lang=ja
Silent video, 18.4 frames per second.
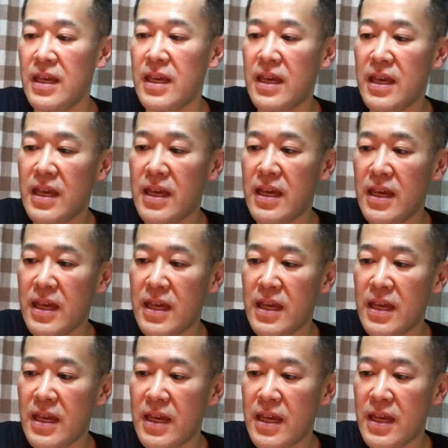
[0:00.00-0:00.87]

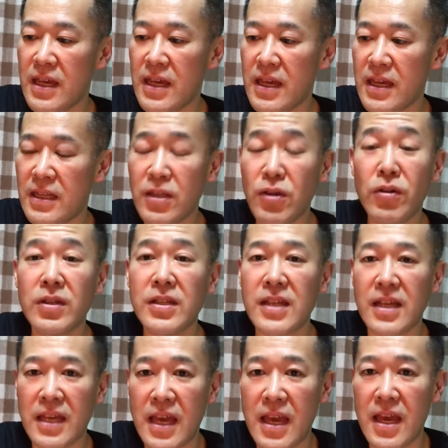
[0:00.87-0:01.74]
えー、濁
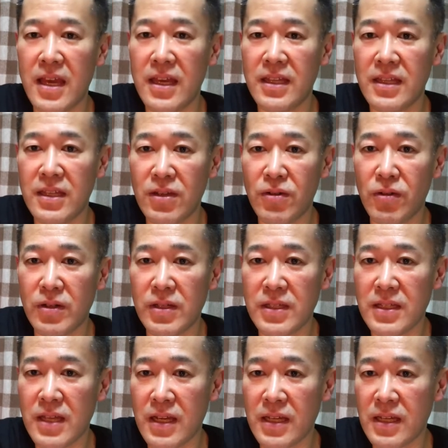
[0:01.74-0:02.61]
り酒、濁
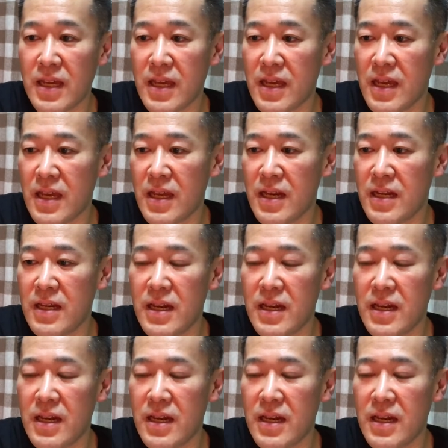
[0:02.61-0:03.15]
り酒